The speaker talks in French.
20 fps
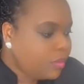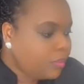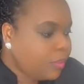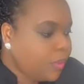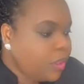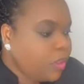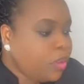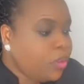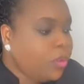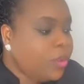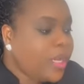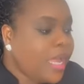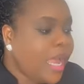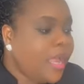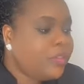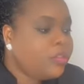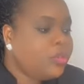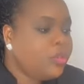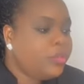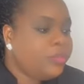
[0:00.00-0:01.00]
Prenons le
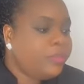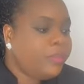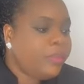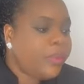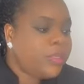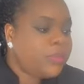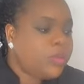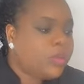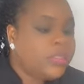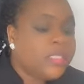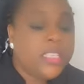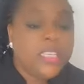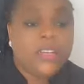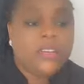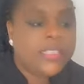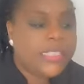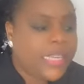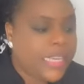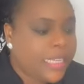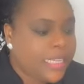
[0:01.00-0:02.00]
cas d'une personne qui est
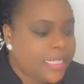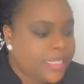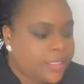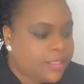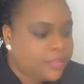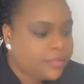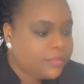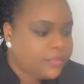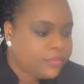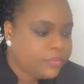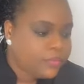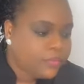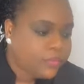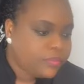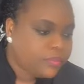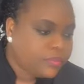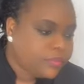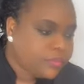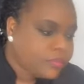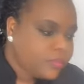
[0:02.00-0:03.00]
en crise.
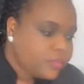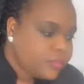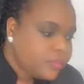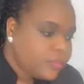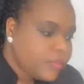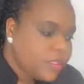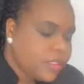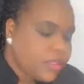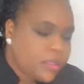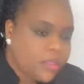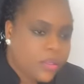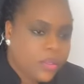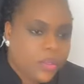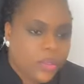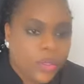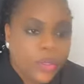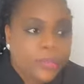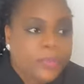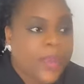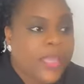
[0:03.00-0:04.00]

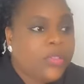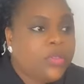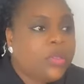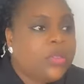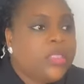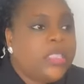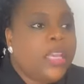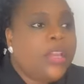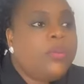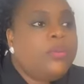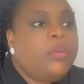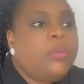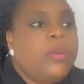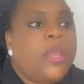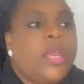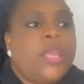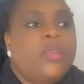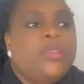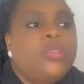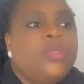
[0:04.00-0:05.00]
Une personne qui est
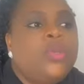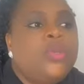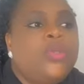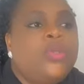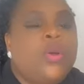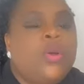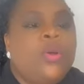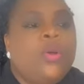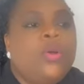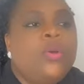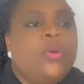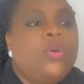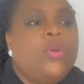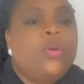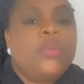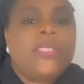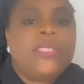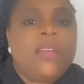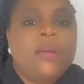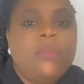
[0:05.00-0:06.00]
euh, choses euh,
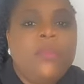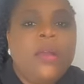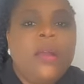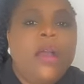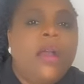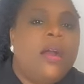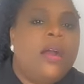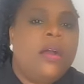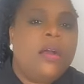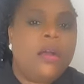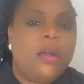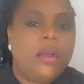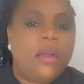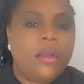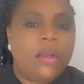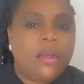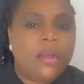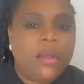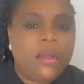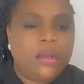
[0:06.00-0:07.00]
constamment
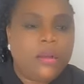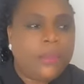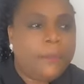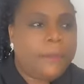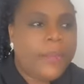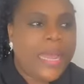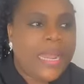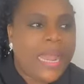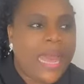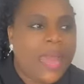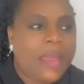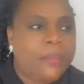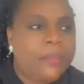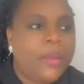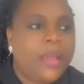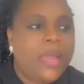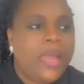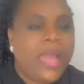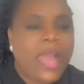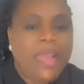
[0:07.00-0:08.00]
en, en,
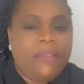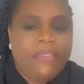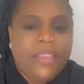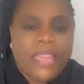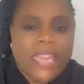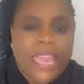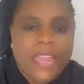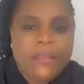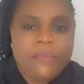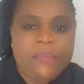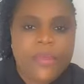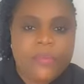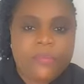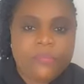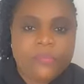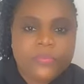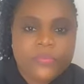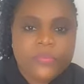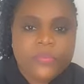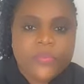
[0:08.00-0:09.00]
avec
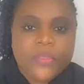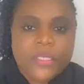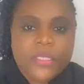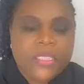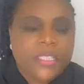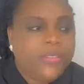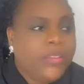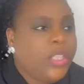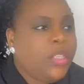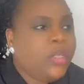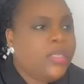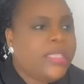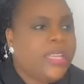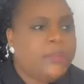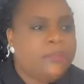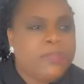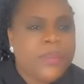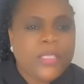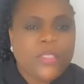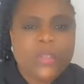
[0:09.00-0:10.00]
elle-même. Ça veut dire que c'est
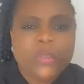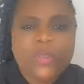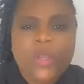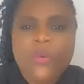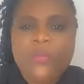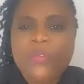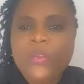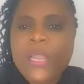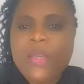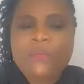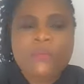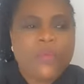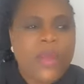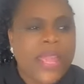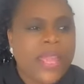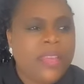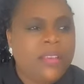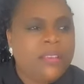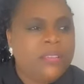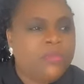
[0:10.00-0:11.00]
une personne, comme vous la
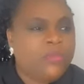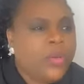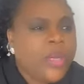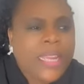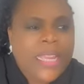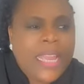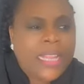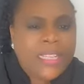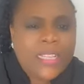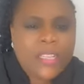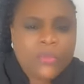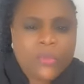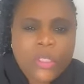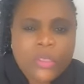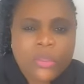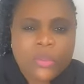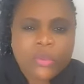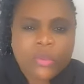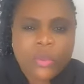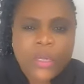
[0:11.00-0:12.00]
voyez, vous regardez dans
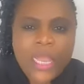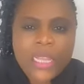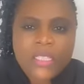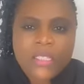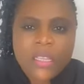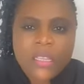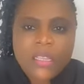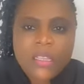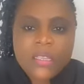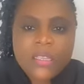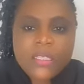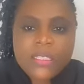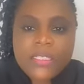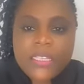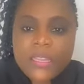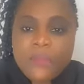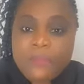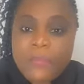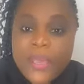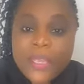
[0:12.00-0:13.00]
votre entourage,
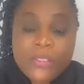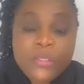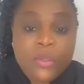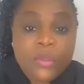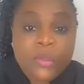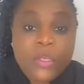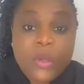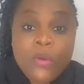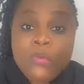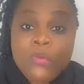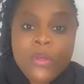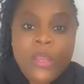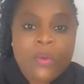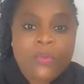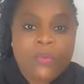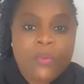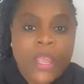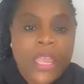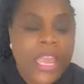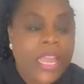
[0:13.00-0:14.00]
c'est une personne, comme vous la
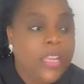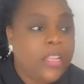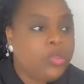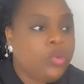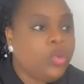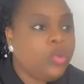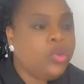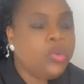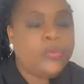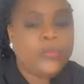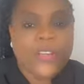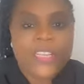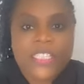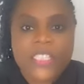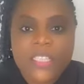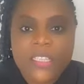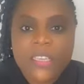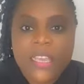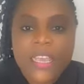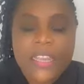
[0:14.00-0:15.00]
voyez, elle est toujours
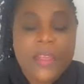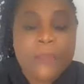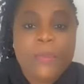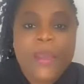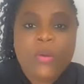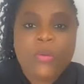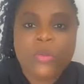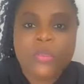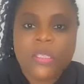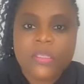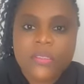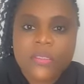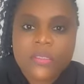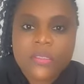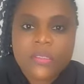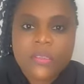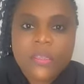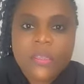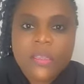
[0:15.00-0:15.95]
fâchée, elle n'est pas contente.